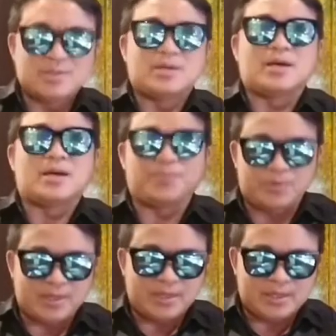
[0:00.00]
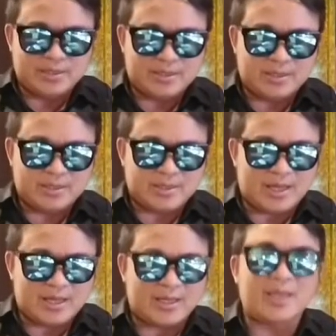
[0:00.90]
Hapon na yan sa, yan sa
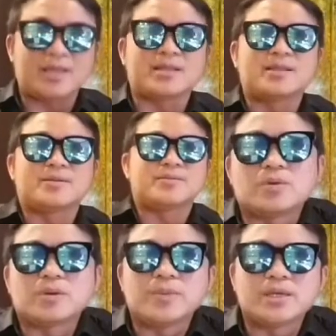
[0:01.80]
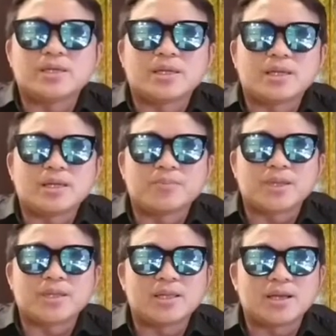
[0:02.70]
atin. Imedya e, na ng
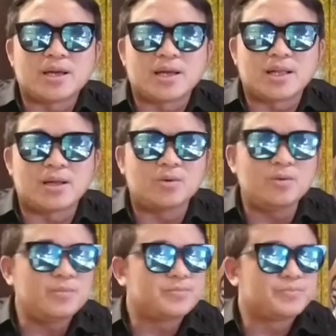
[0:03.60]
madaling araw,